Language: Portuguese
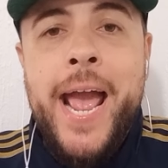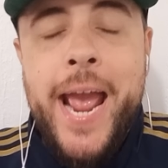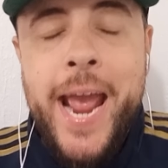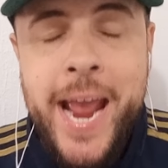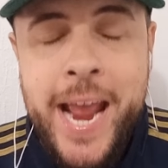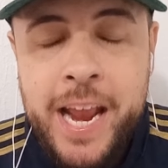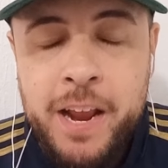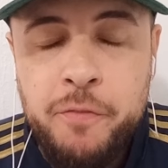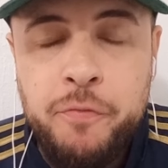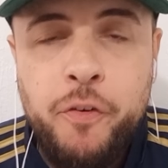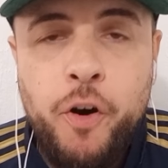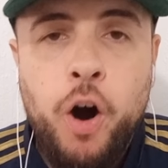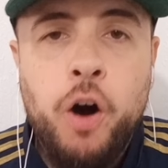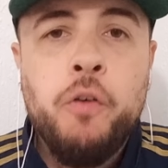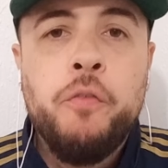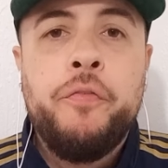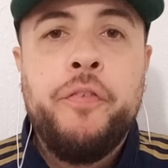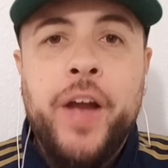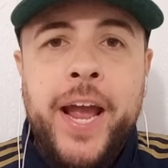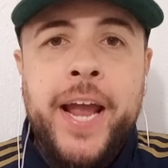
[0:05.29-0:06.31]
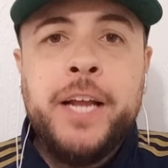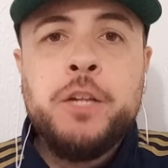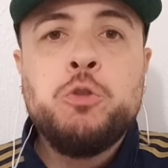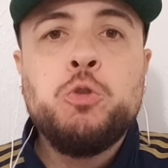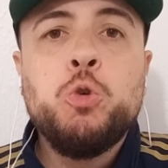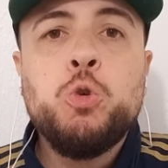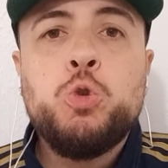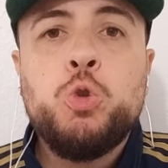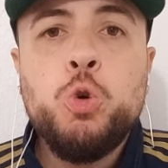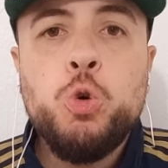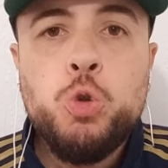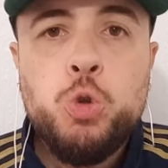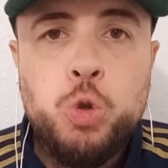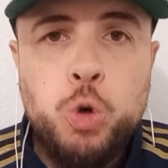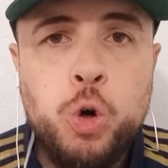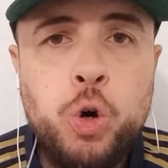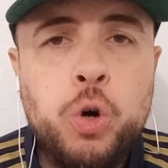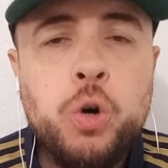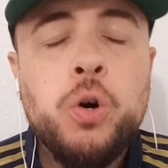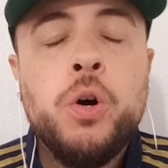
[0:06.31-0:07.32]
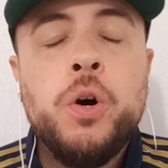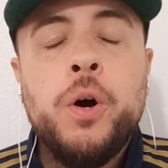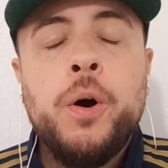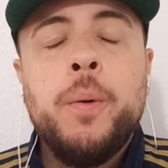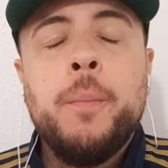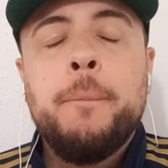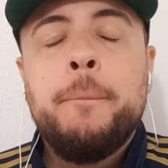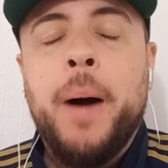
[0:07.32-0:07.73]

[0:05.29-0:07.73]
envolvendo Dudu,